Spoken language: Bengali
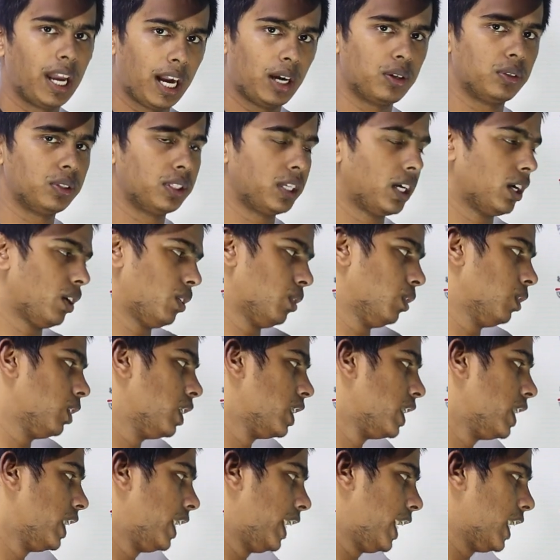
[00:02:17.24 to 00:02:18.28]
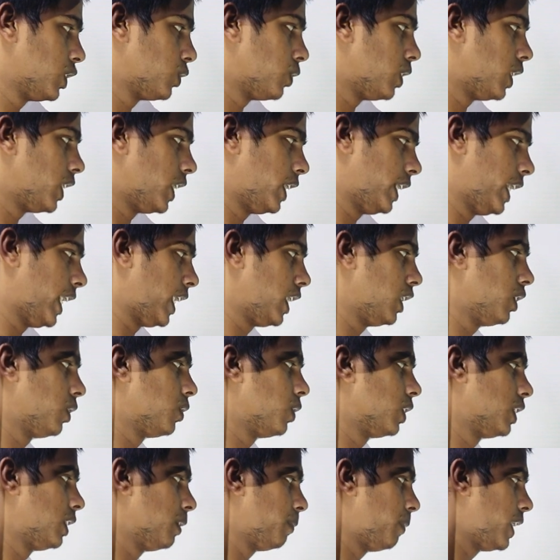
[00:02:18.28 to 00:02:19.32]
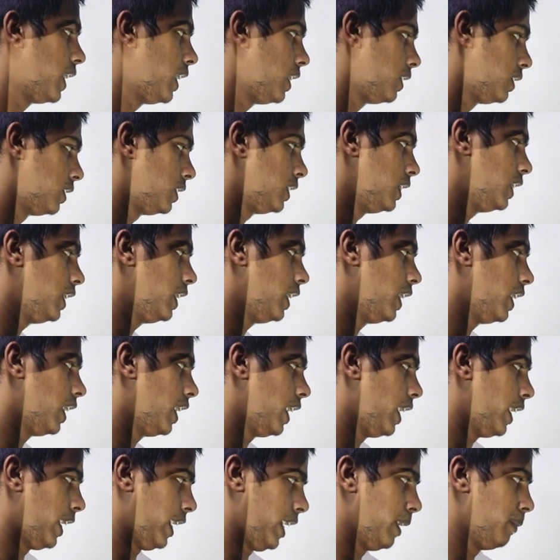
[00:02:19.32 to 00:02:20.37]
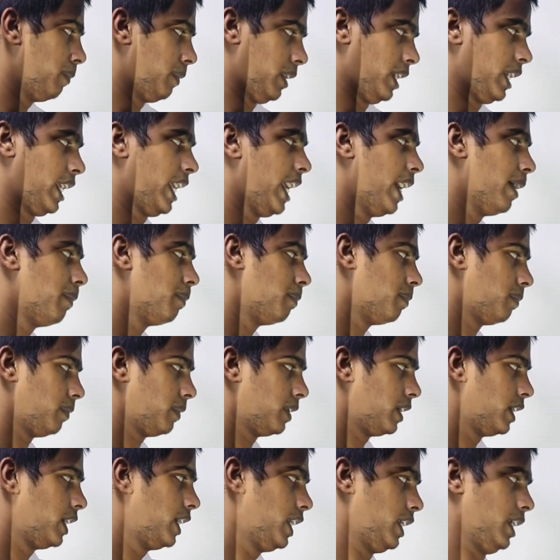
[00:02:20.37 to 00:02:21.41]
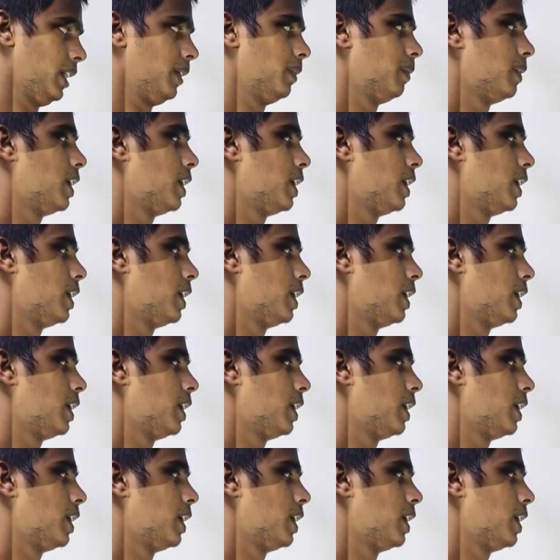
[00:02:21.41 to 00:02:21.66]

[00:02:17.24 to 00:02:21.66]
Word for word: এখন দেখো এর জন্য একটা টেকনিক হইতে পারে জি এ এম এ গেম ডি